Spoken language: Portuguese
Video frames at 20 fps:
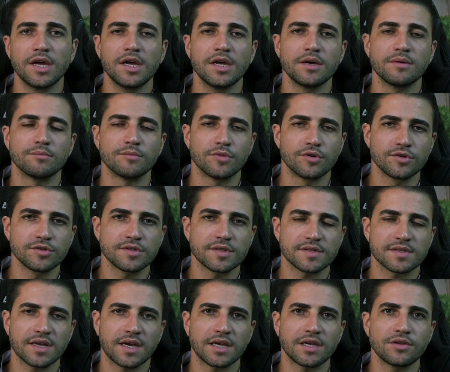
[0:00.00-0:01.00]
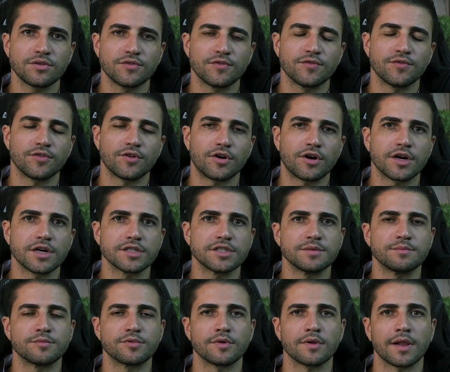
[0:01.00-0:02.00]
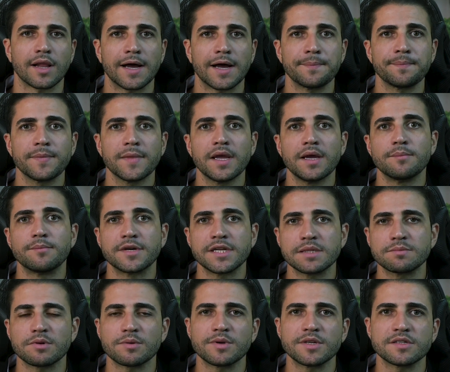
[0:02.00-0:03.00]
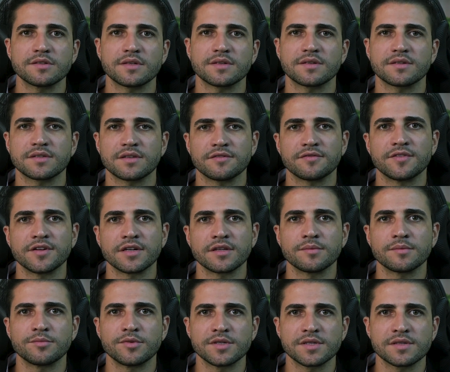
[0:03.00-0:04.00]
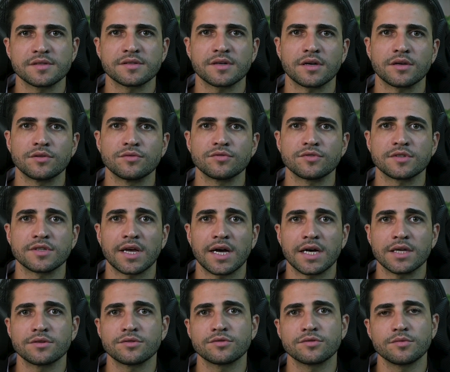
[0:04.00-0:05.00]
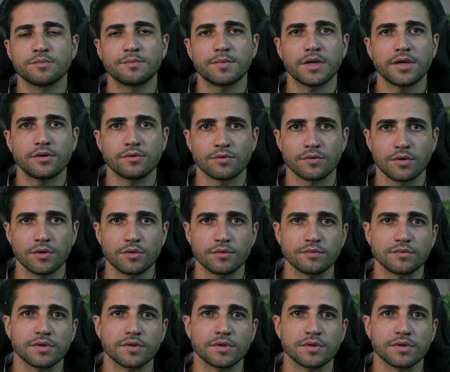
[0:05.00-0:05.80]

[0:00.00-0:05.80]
bolsas caindo forte por lá, principalmente na sexta-feira, depois que saiu os dados do payroll.